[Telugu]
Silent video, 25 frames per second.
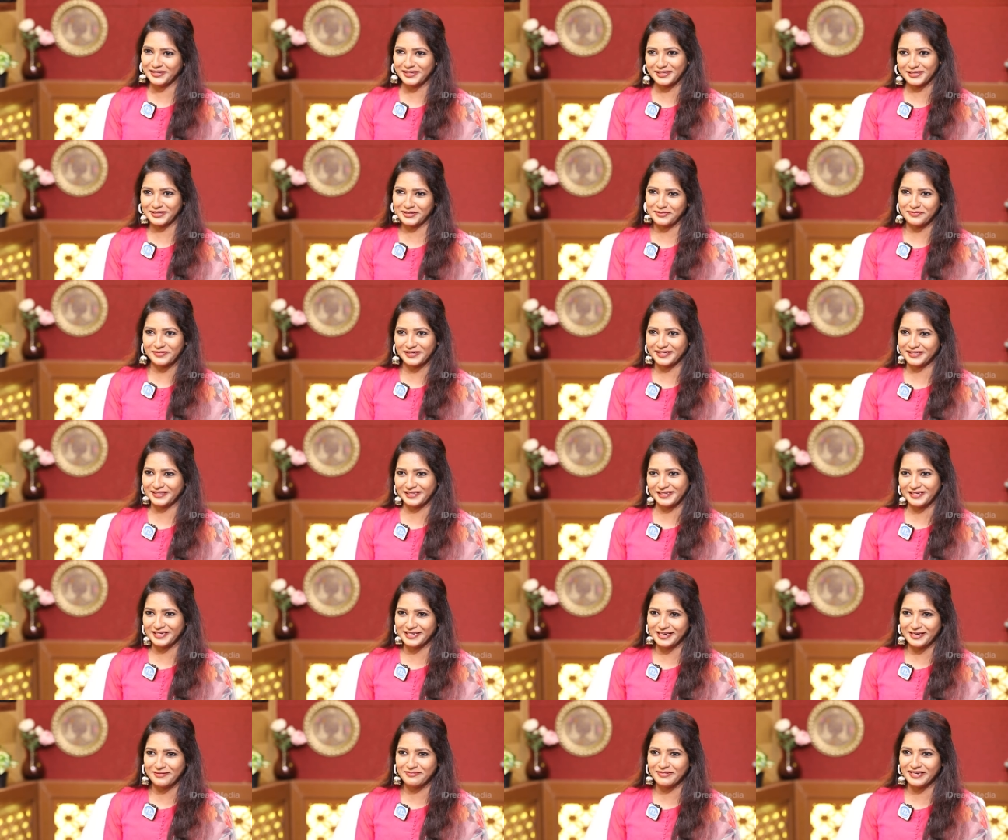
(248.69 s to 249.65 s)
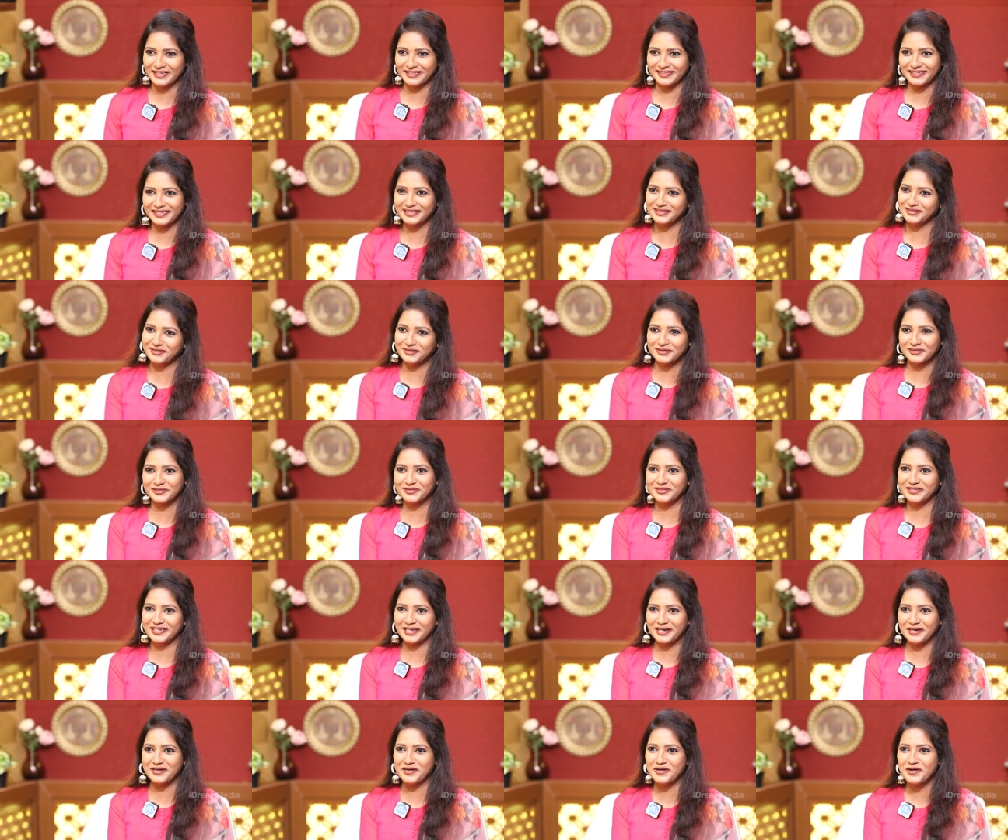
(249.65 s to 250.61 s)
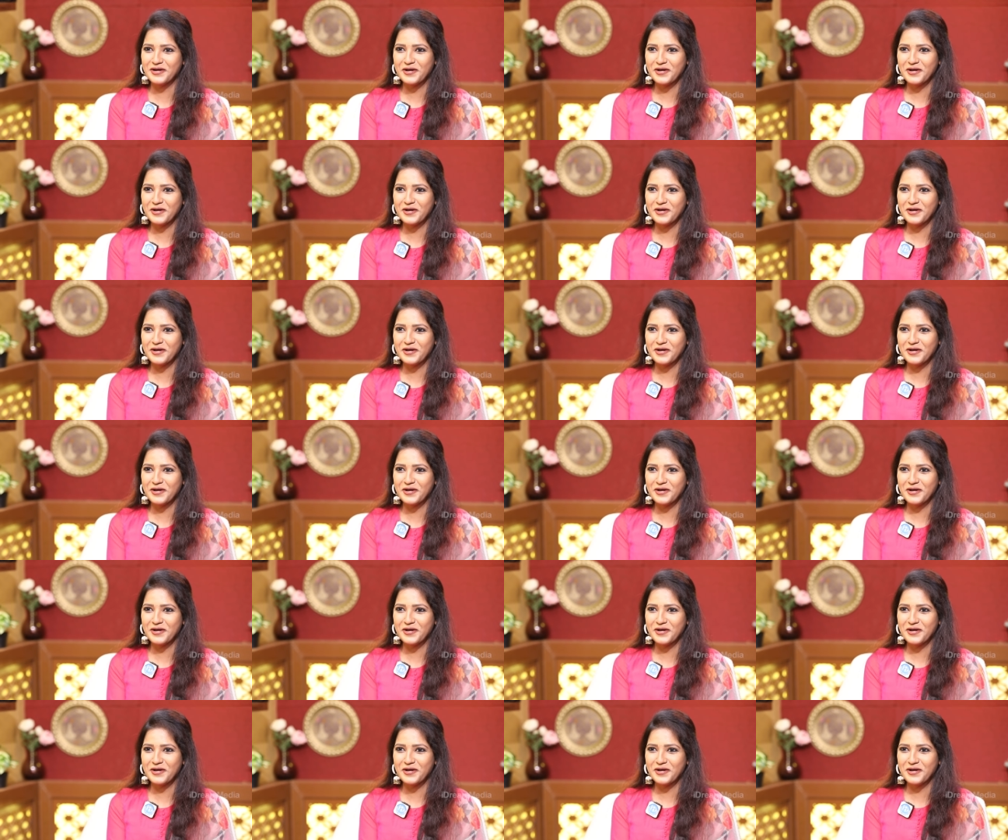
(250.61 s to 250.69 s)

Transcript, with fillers: కష్టపడతా అట్లేం లేదు నేను చూసుకుంటా